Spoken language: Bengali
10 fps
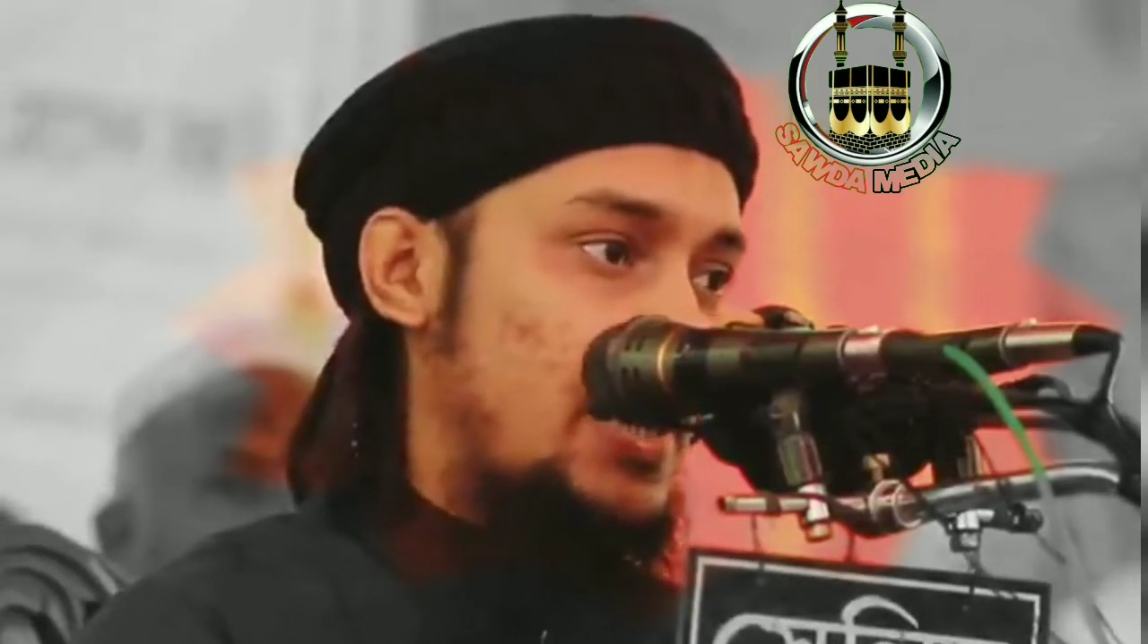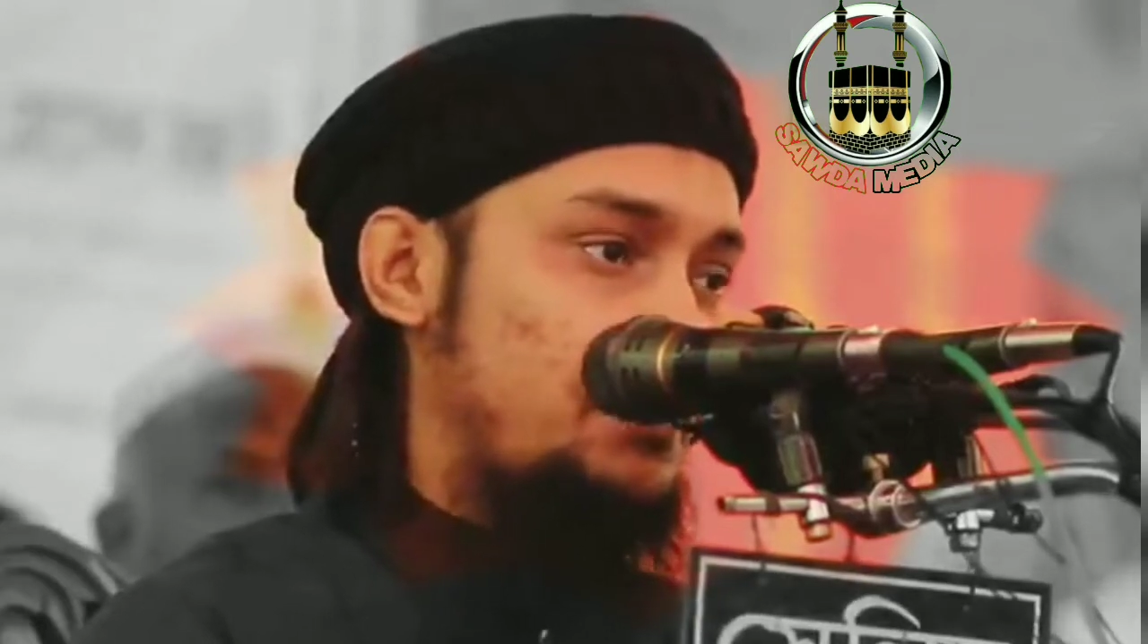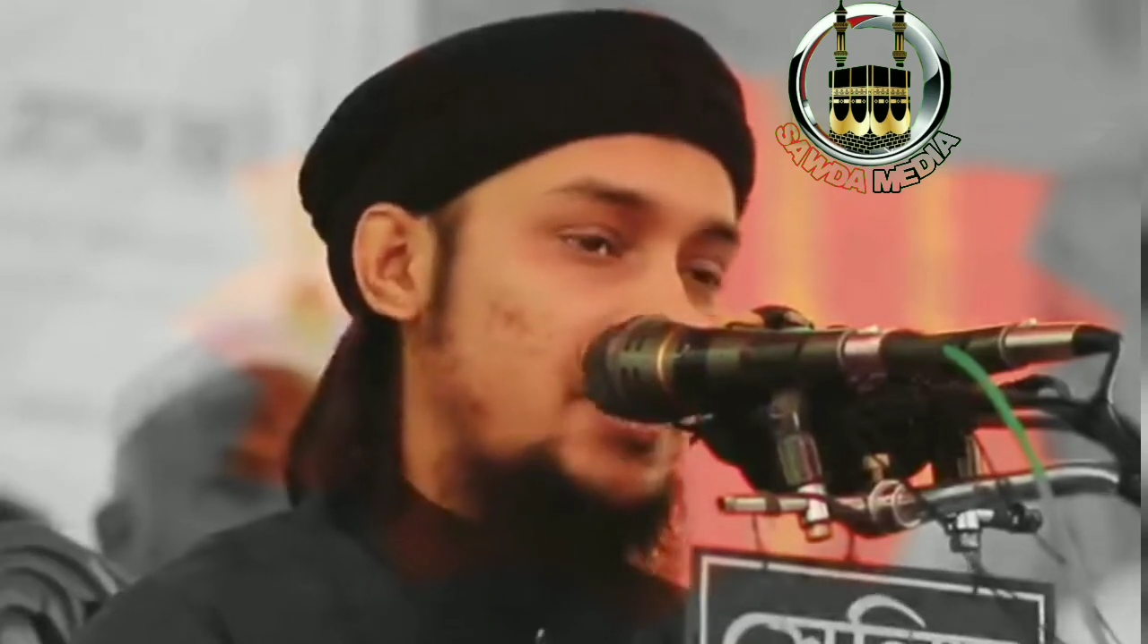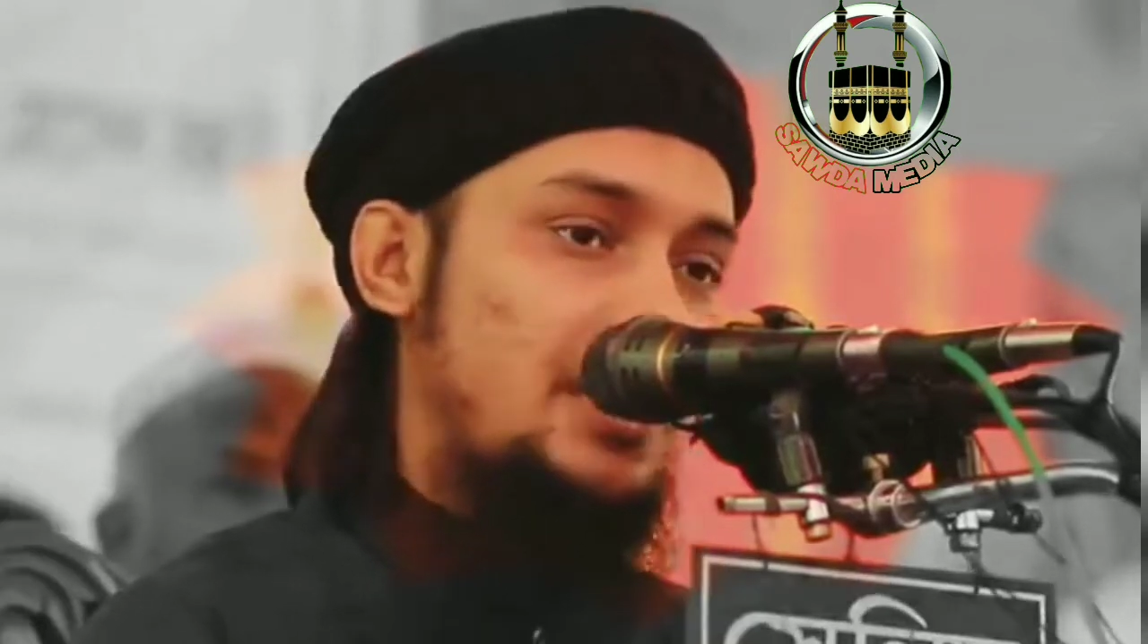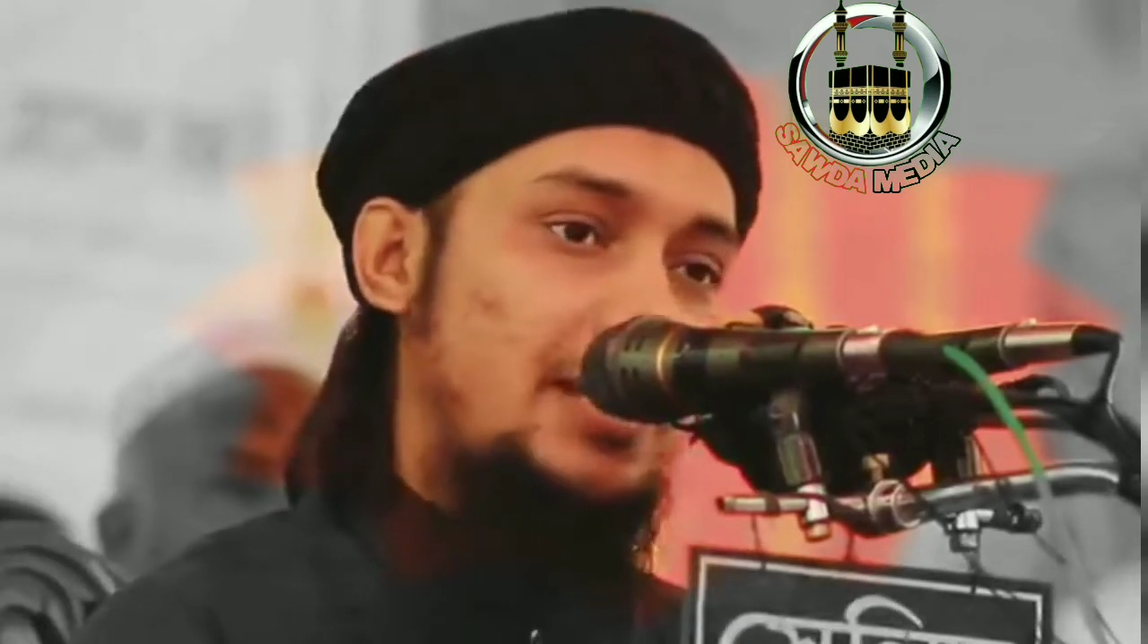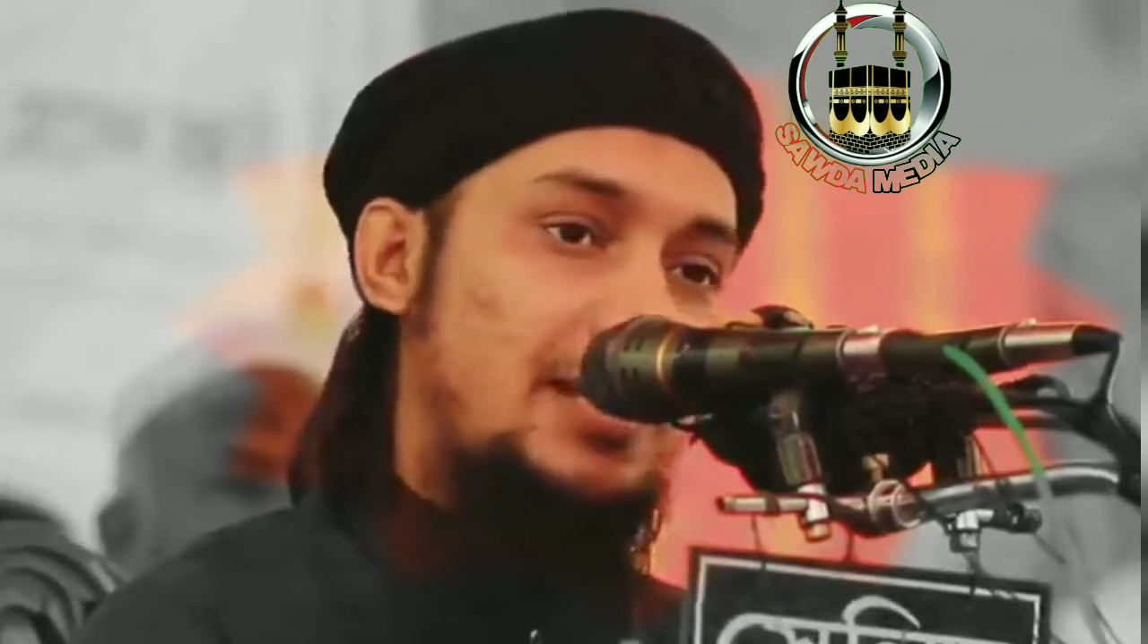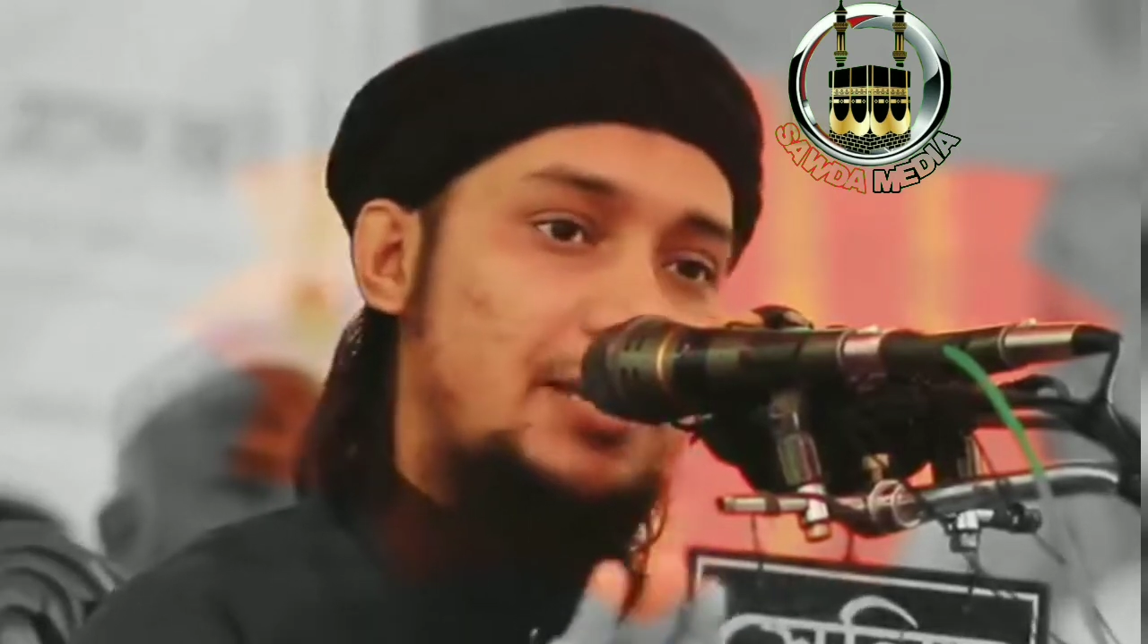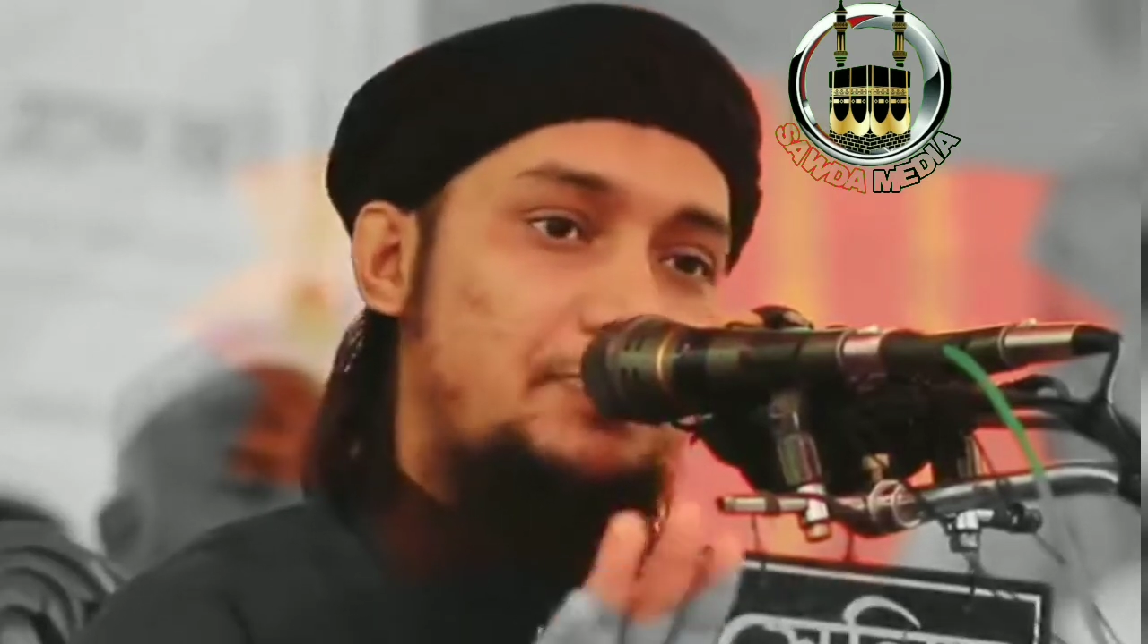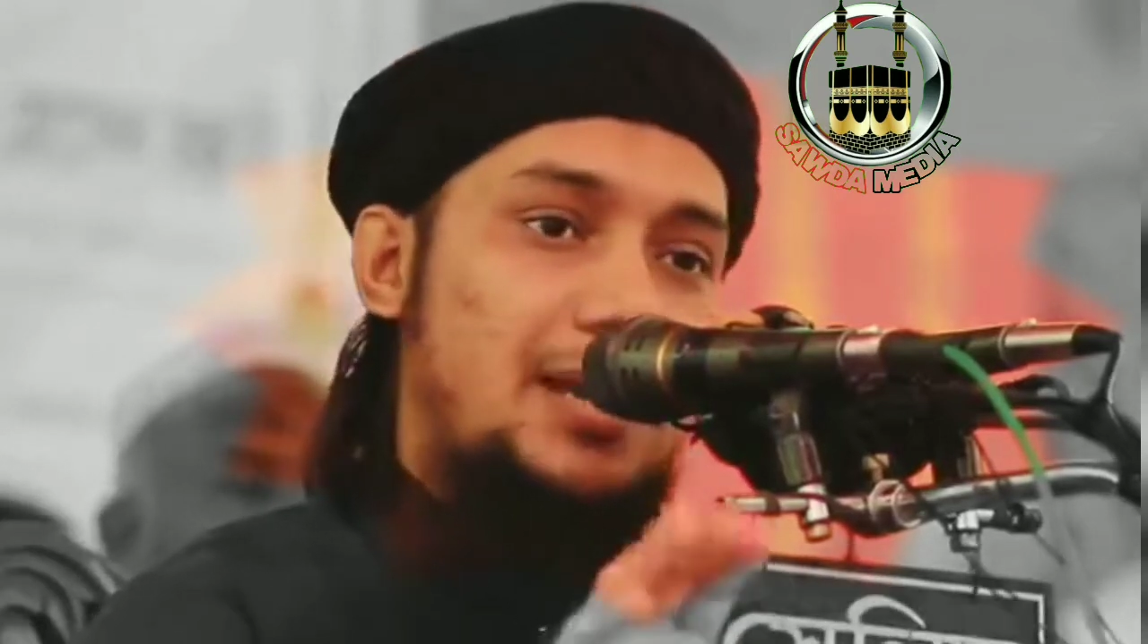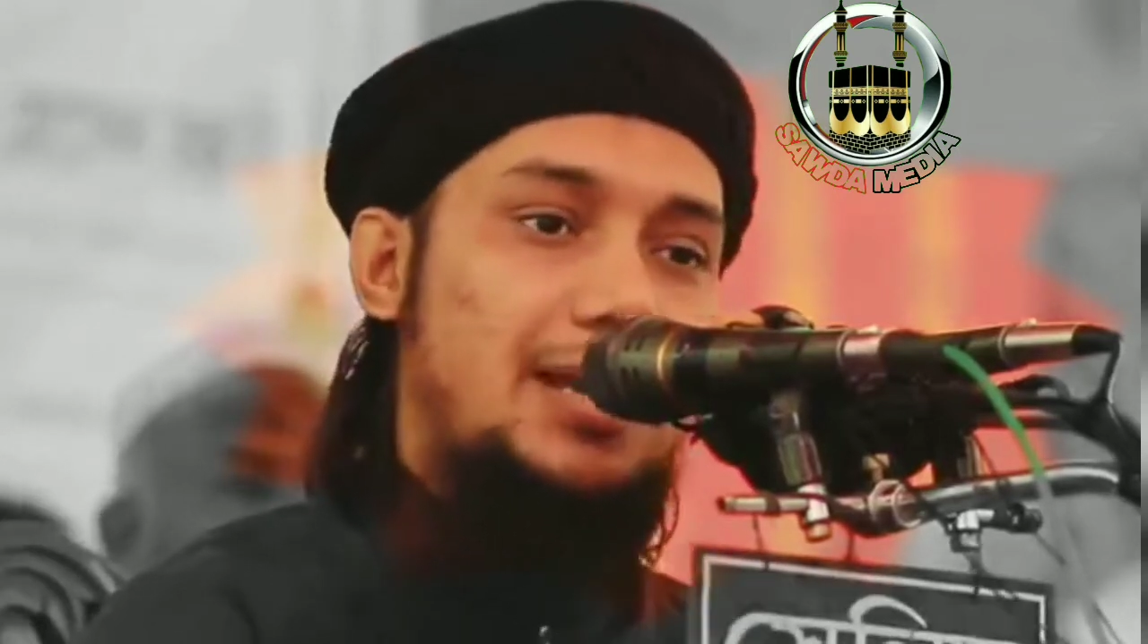আপনার
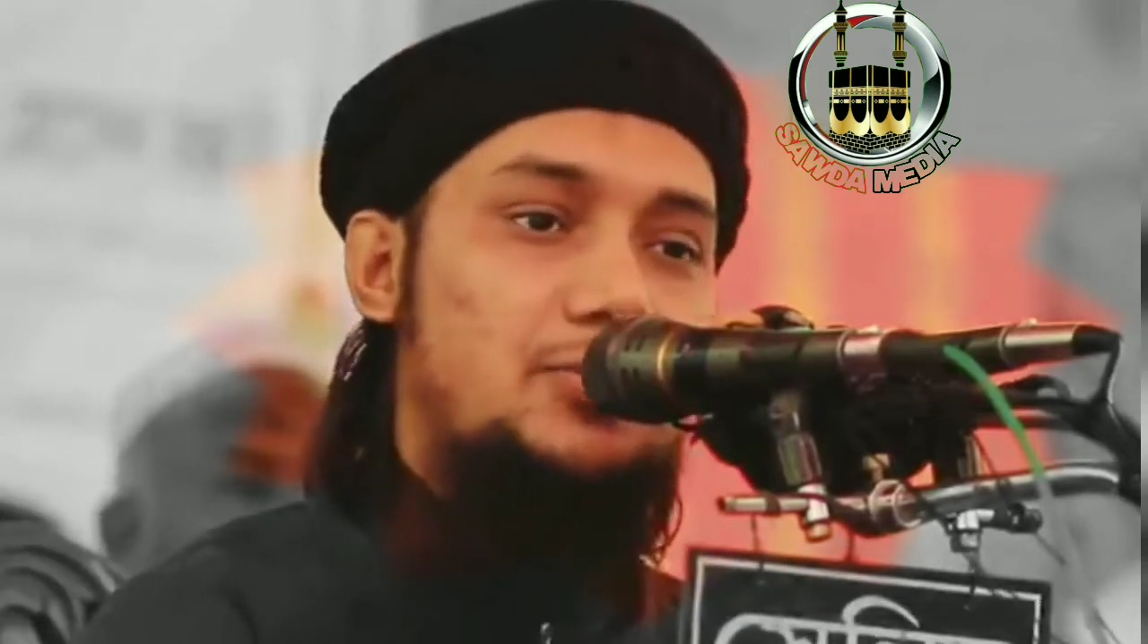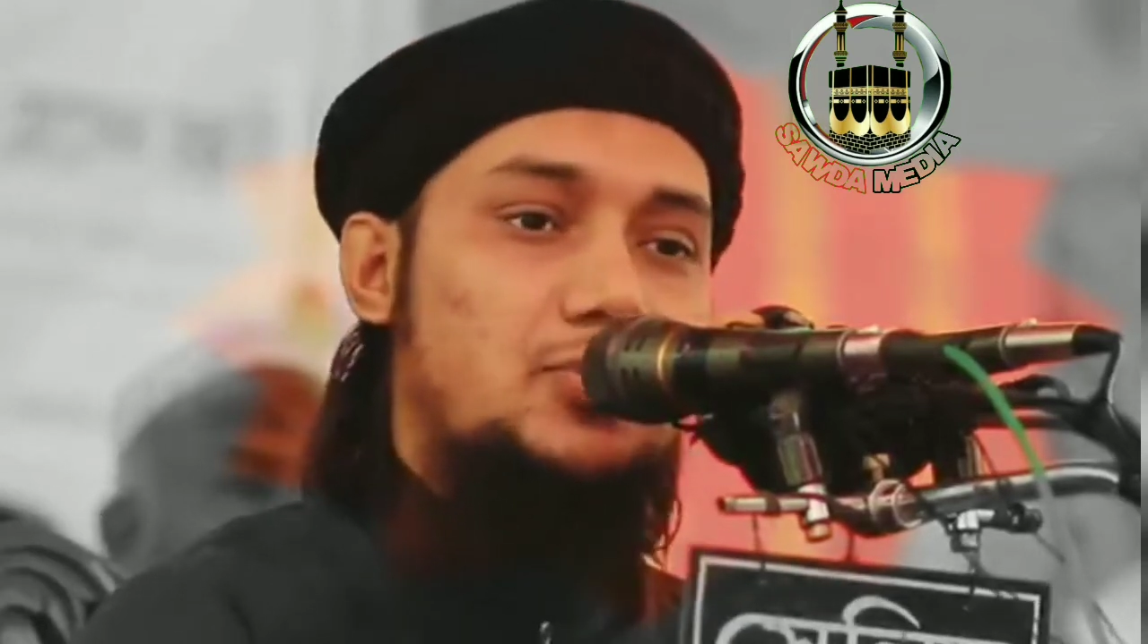নেকির পাল্লা